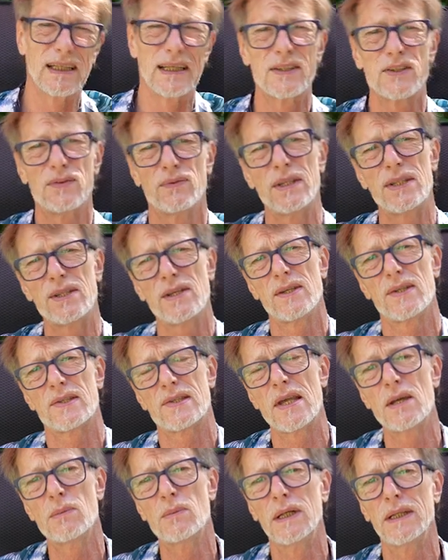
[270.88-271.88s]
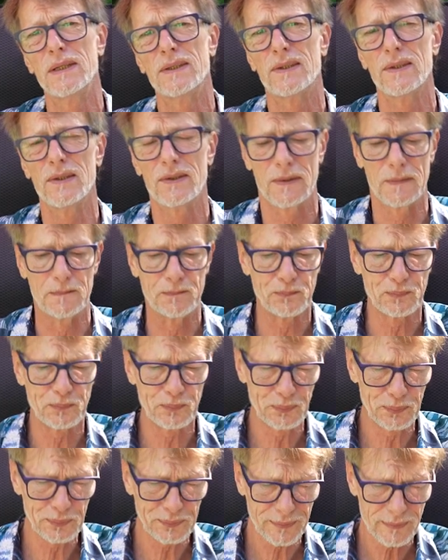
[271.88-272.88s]
ein ganz wichtiges Thema ist, ist
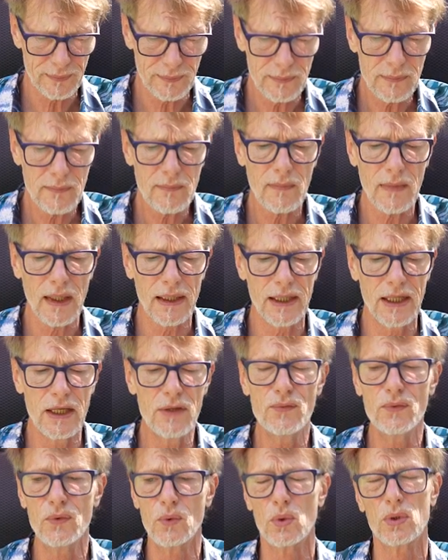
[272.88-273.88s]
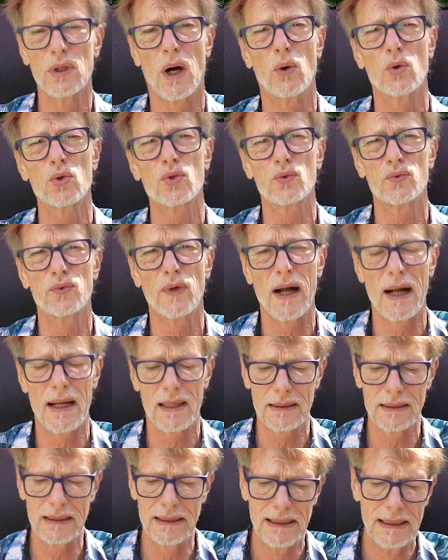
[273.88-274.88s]
Kiffen und
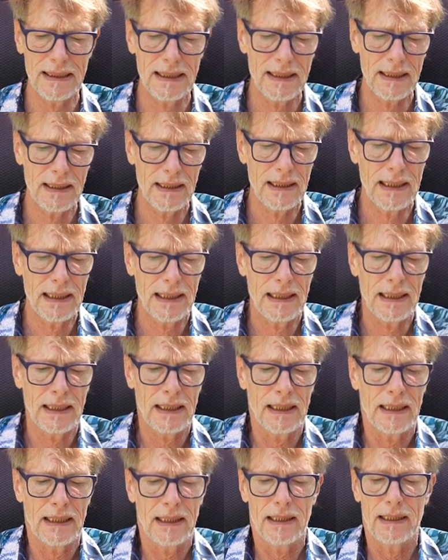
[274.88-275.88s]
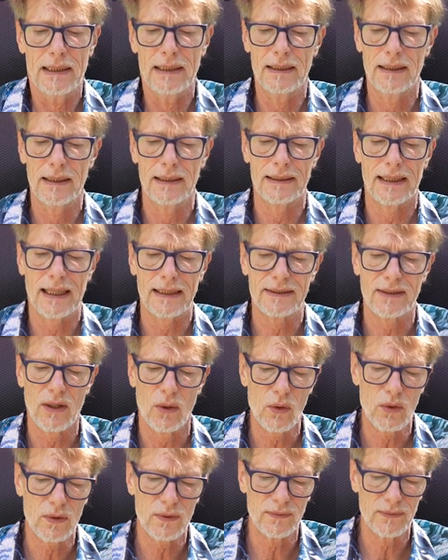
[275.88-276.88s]
Autofahren. Äh, da ist
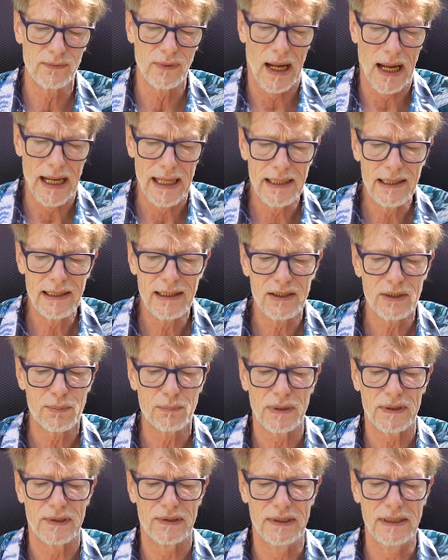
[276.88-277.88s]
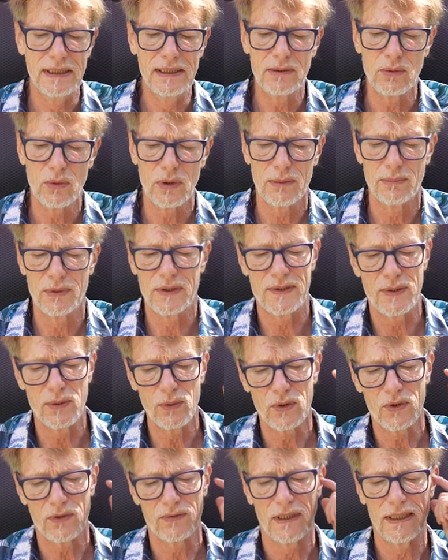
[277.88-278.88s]
auch einiges passiert oder
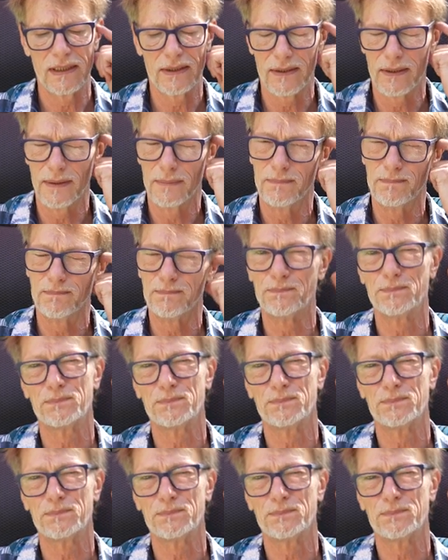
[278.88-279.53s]
beziehungsweise